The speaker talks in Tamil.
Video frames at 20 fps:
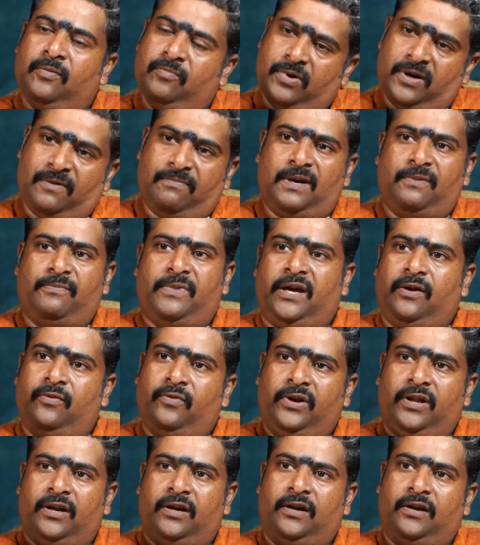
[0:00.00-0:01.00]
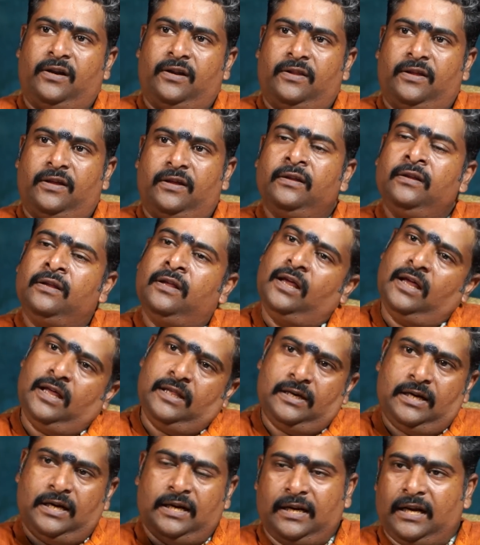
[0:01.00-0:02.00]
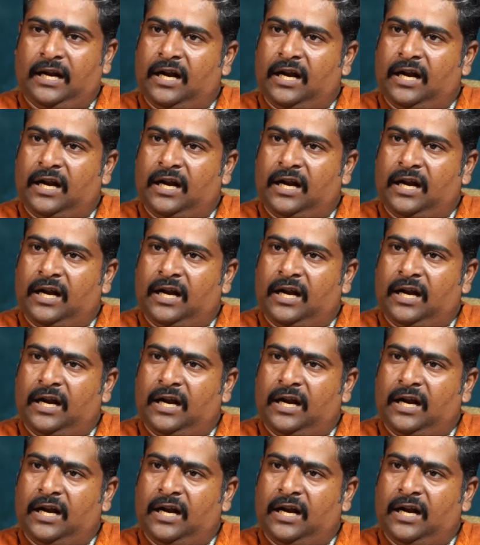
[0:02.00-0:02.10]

பிரபலமாகி கொண்டிருக்கின்றது அதனால்